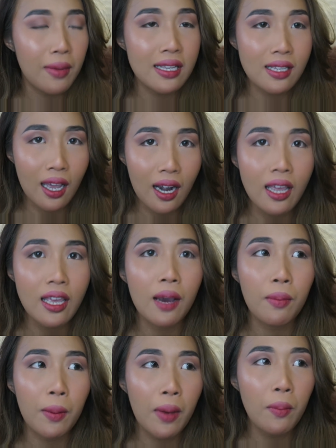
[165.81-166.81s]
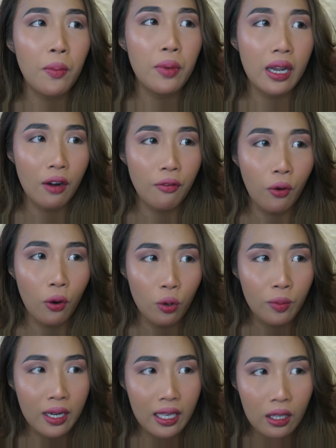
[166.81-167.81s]
maskara yang memang memberikan
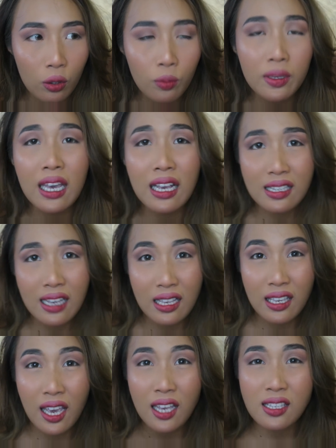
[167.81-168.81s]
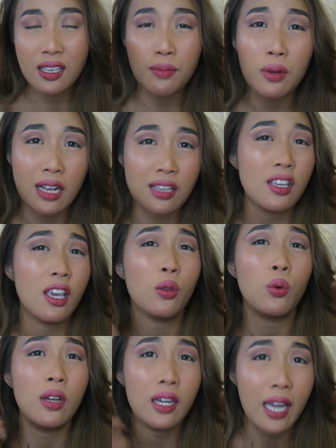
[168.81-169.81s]
volume itu biasanya si brushnya
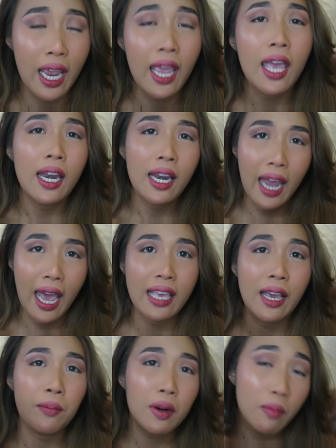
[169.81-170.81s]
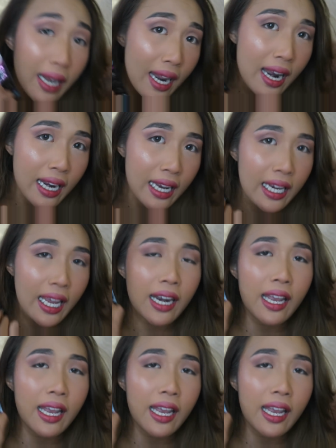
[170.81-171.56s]
itu gede. Nah, yang berbeda dari ini